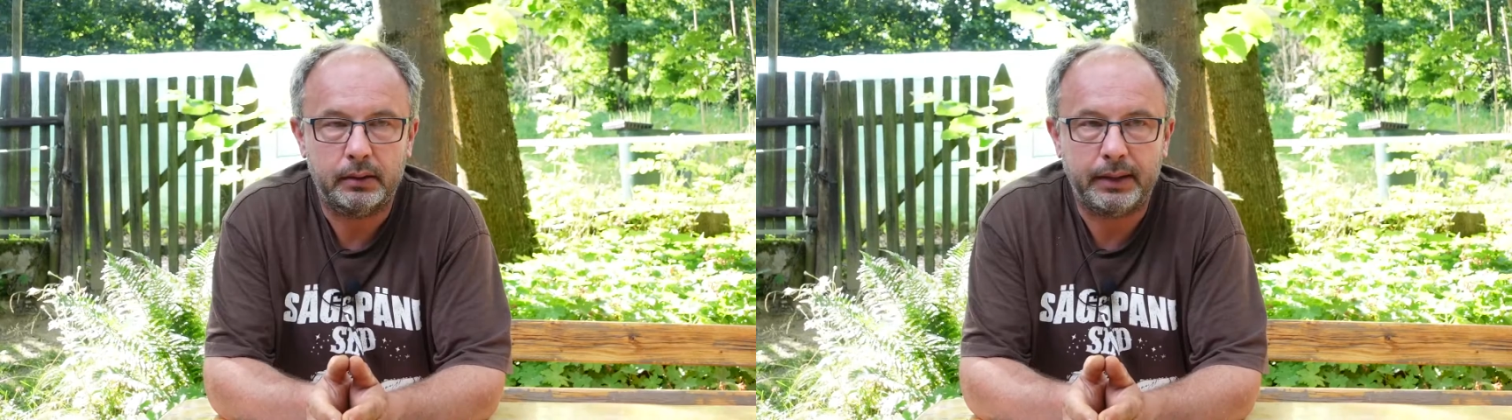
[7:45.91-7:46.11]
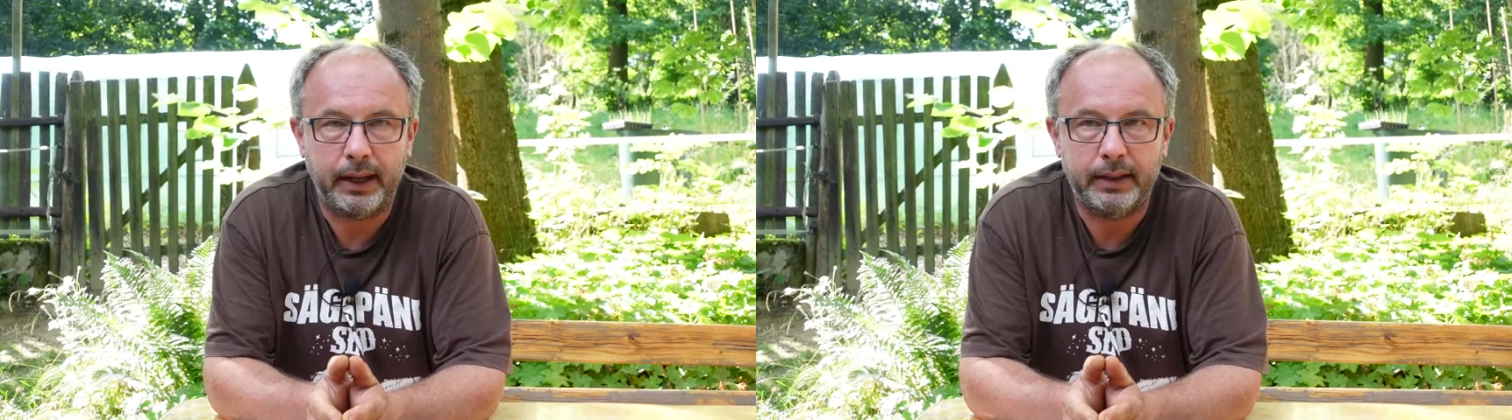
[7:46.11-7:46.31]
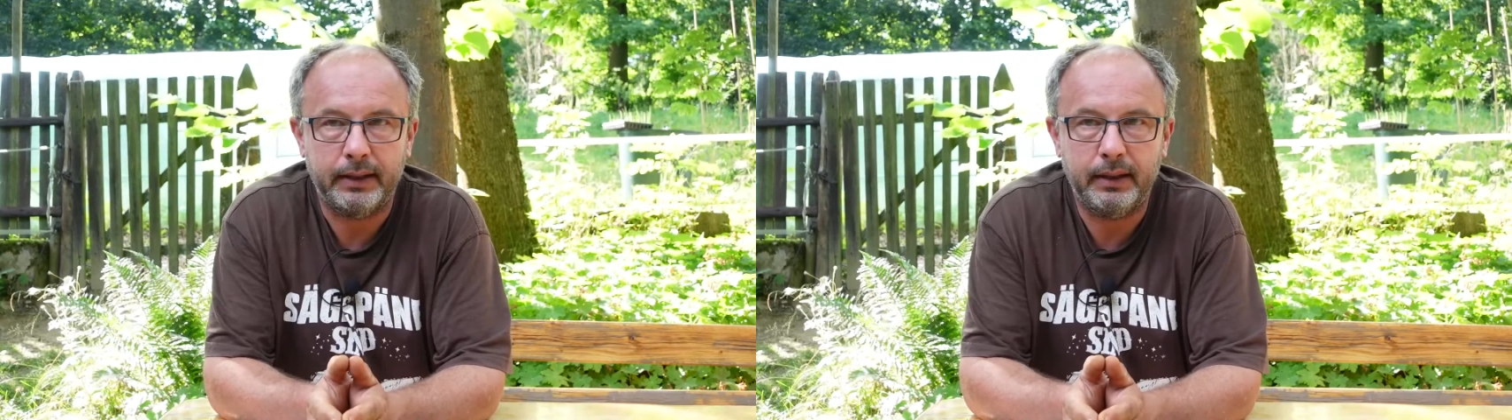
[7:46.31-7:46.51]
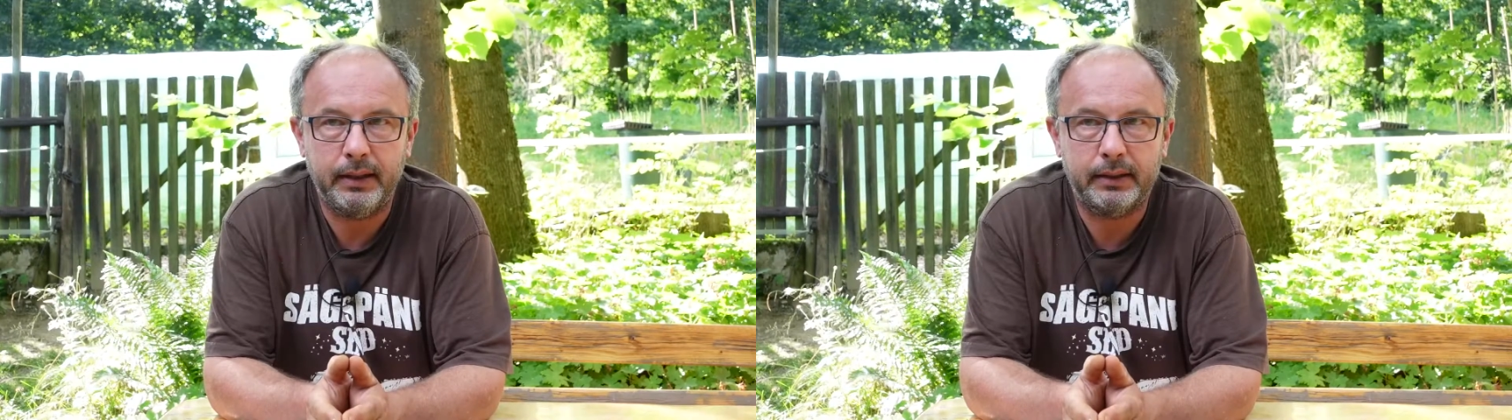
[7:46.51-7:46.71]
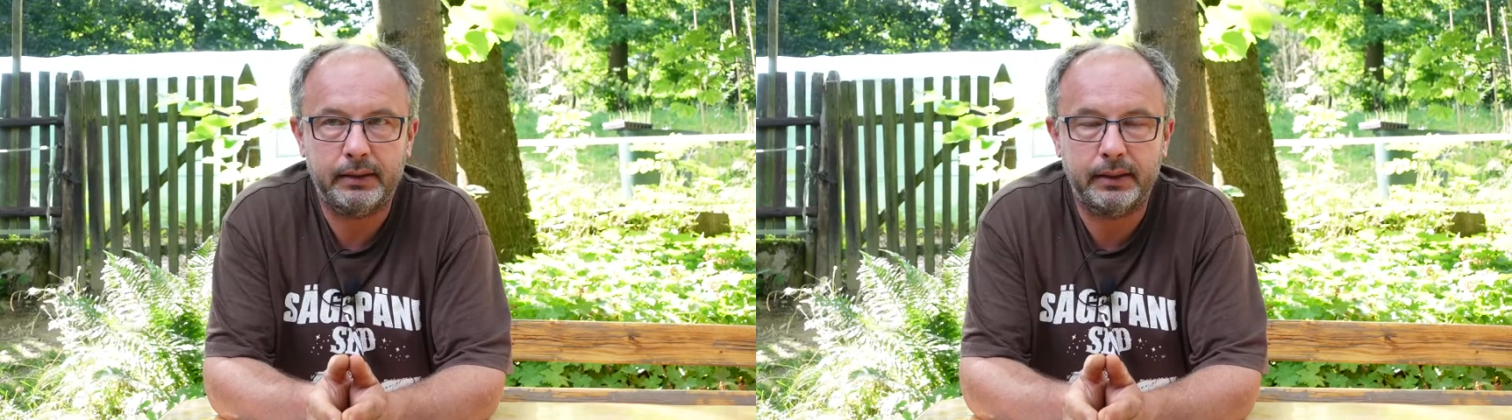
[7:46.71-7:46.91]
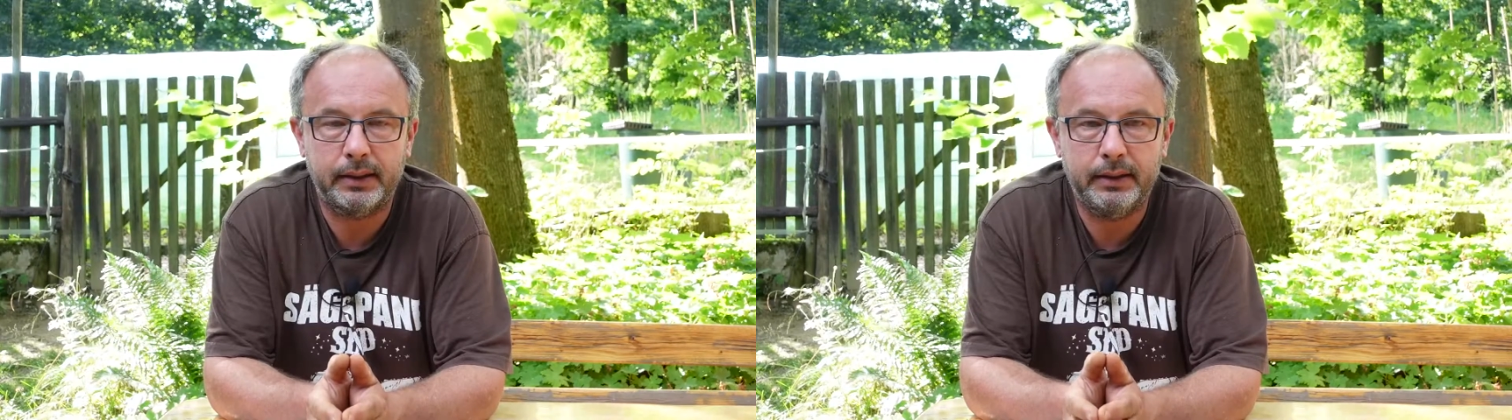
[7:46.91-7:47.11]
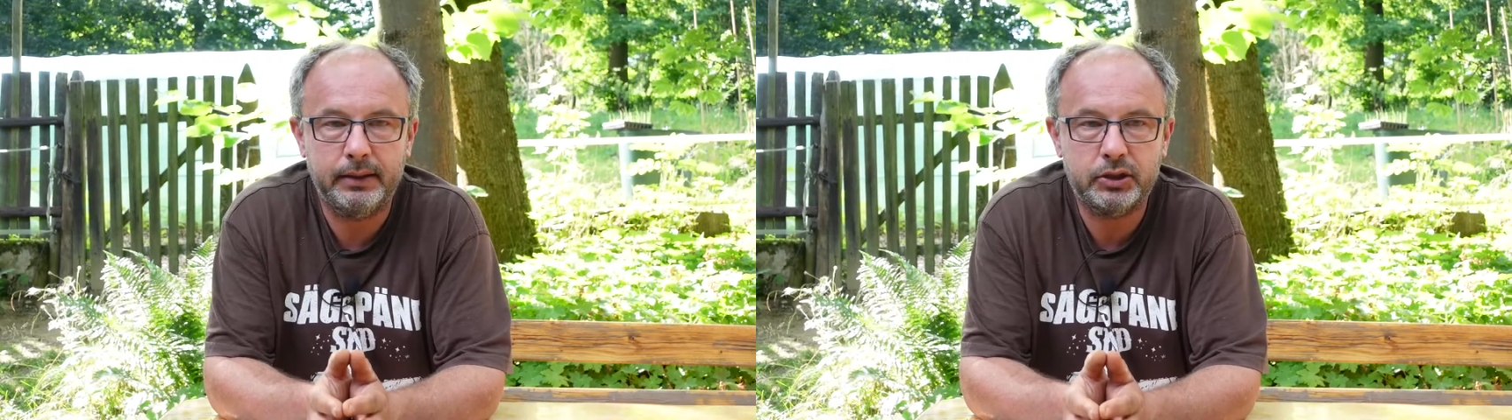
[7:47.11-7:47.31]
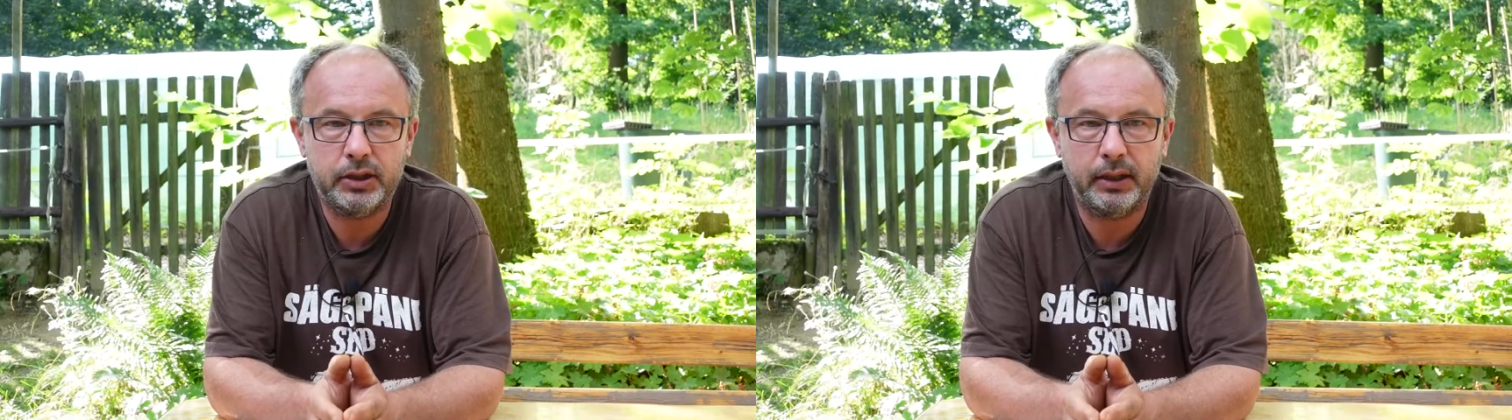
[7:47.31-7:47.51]
keinerlei
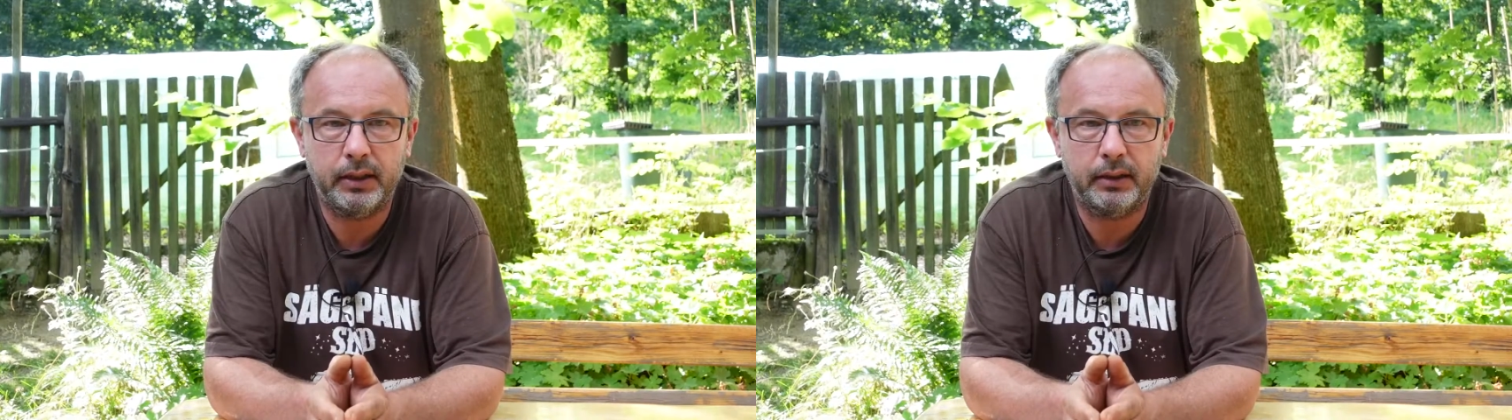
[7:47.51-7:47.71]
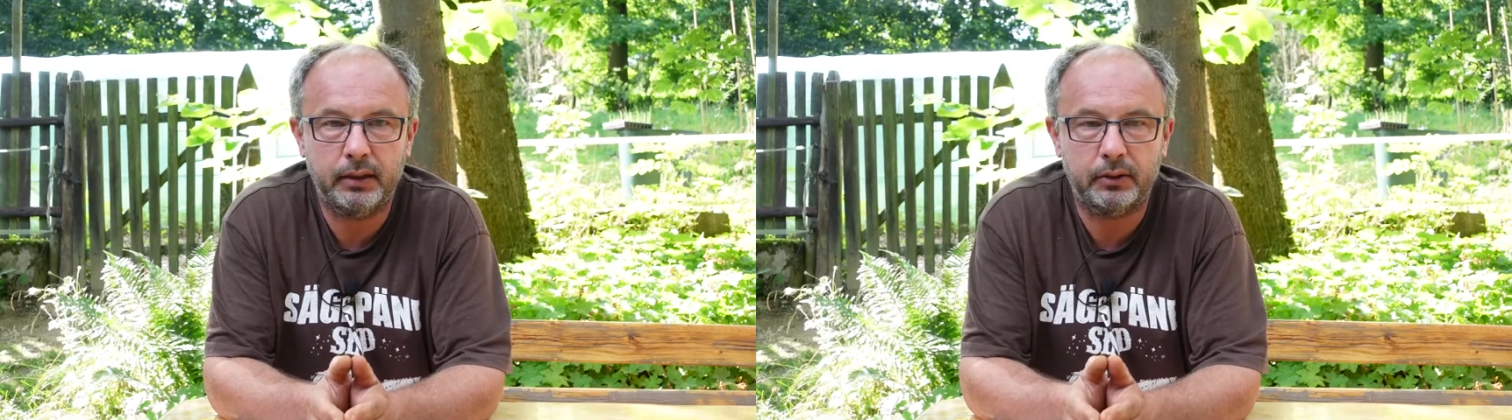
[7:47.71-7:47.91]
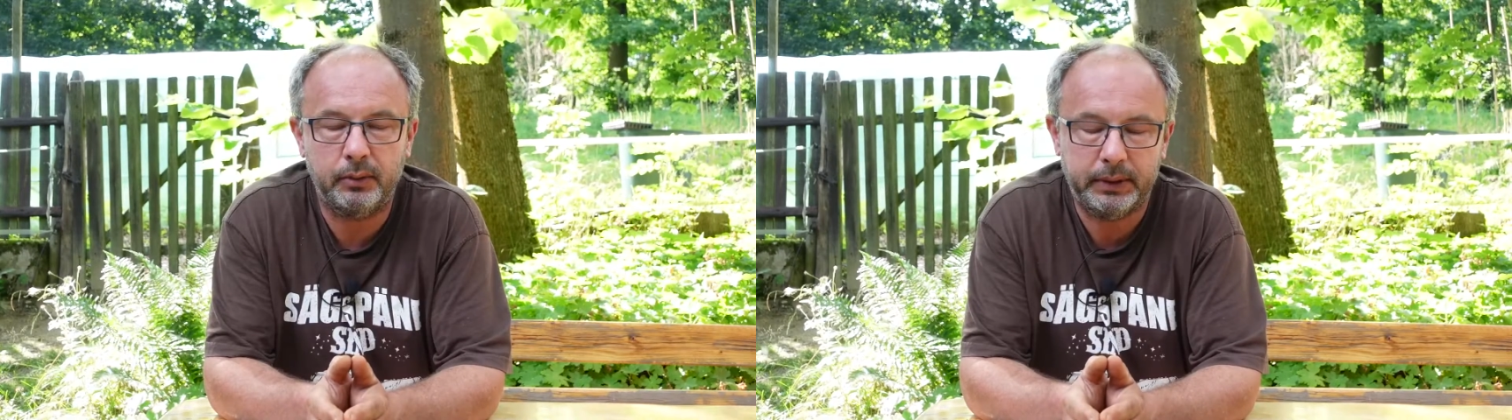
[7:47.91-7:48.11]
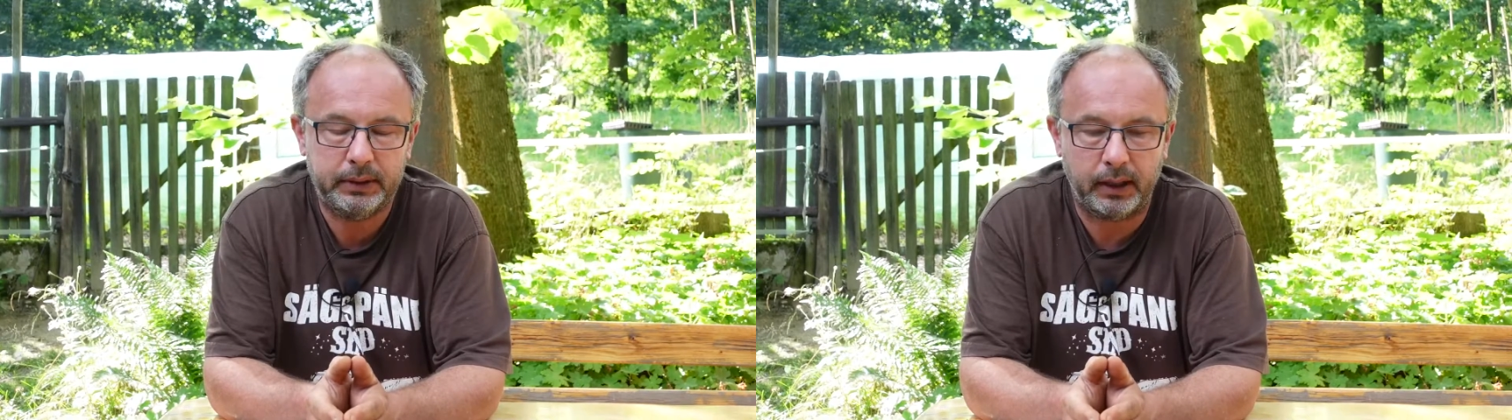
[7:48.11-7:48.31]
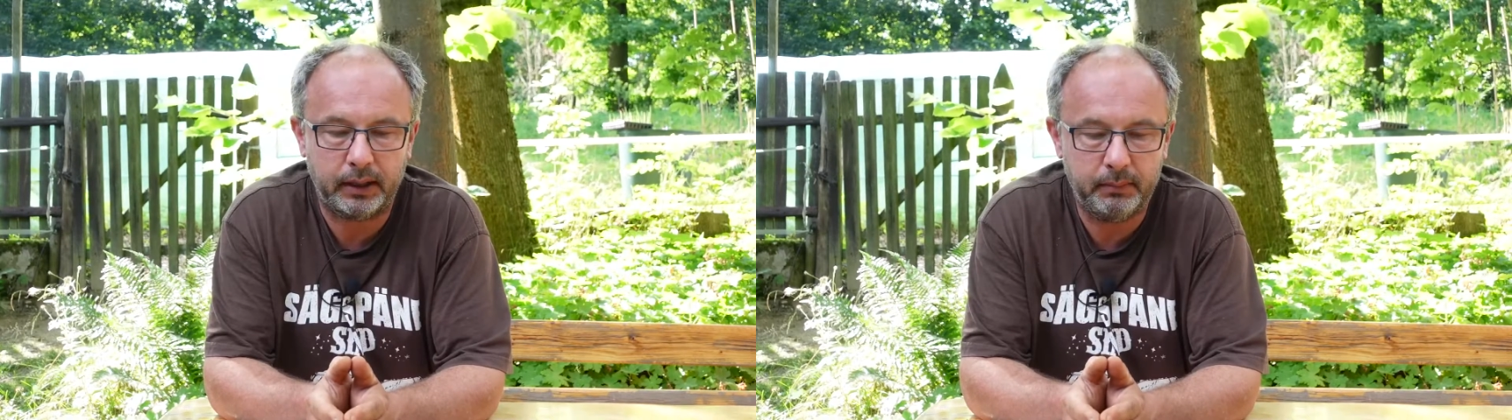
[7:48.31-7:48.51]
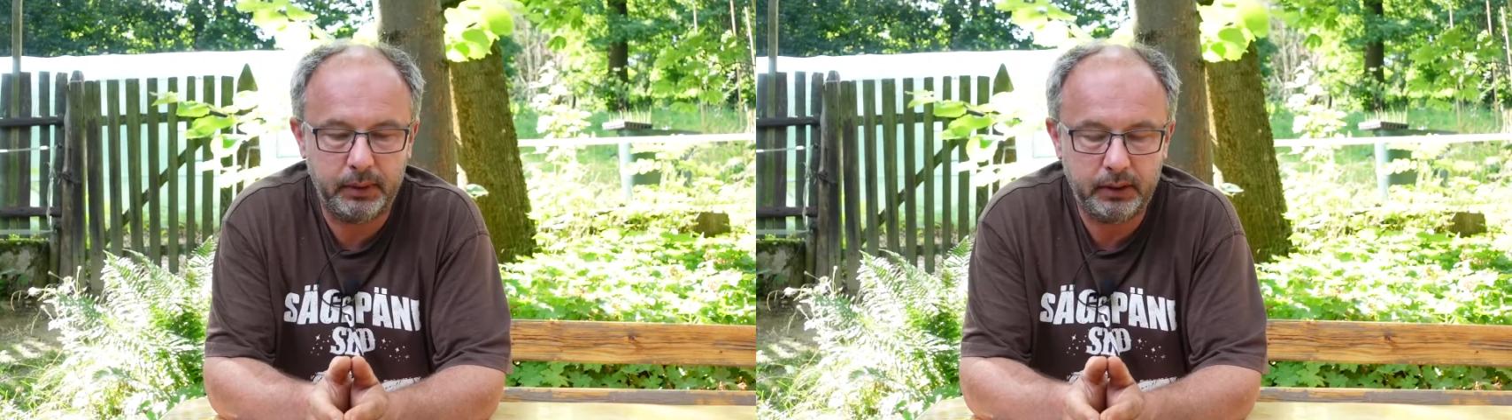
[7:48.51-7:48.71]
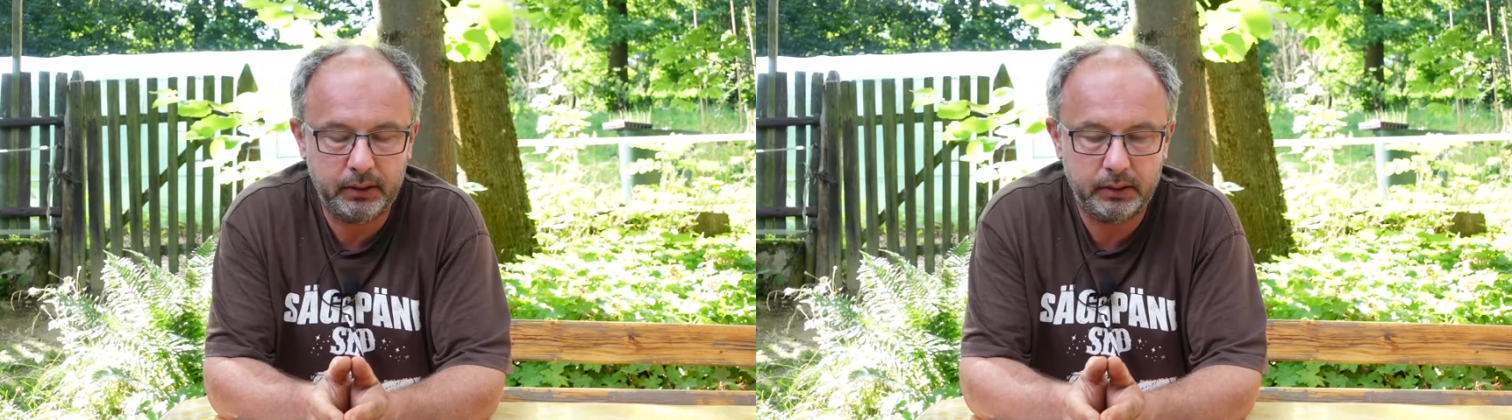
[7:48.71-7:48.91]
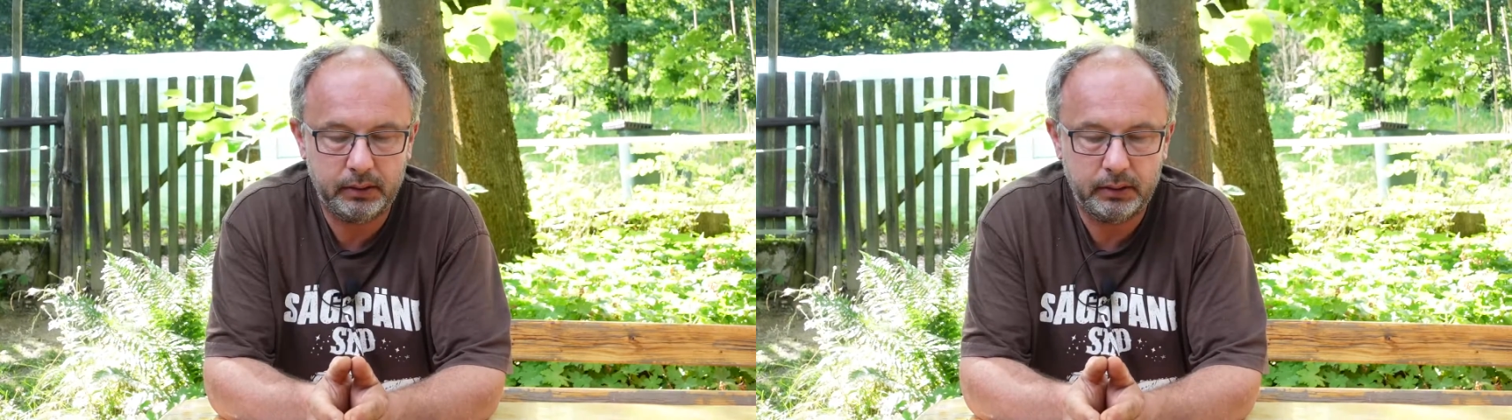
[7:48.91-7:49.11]
kritische Kommentare mehr